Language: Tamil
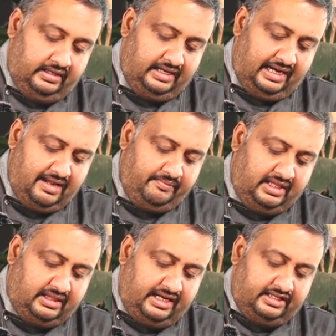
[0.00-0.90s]
இது நல்லா
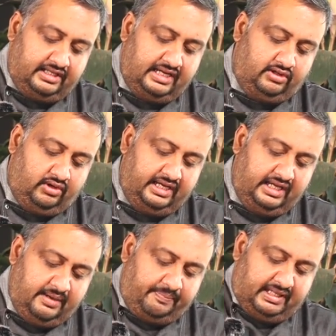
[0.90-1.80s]
மிக்ஸ் ஆகிடுச்சுன்னா இதோட
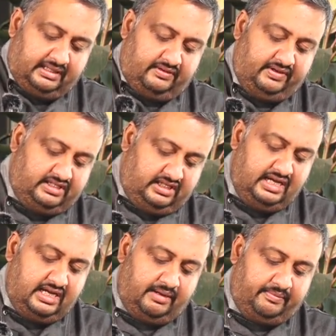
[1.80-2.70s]
ஈரப்பதத்தை வச்சு
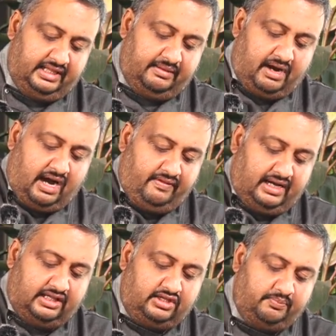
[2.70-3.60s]
நம்ம இந்த மாவு
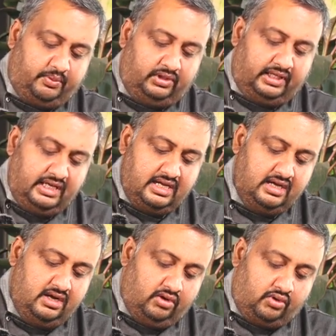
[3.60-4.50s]
எல்லாத்தையும் போட்டு
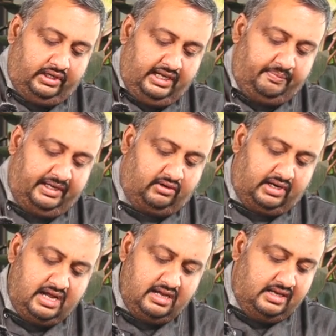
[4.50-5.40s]
கோட்டிங்
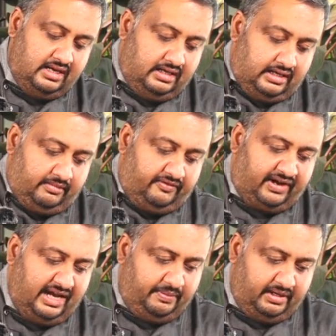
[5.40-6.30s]
பண்ணோன்னா நம்ம
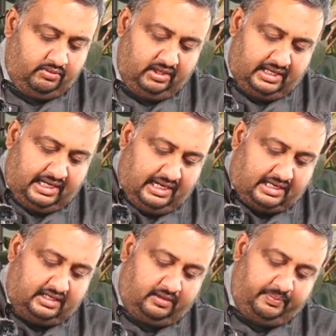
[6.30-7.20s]
ஃப்ரை பண்ணும்போது நல்லா
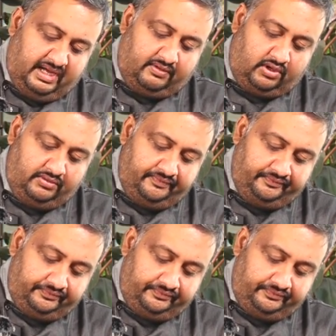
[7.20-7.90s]
கிறிஸ்பியாக வரும்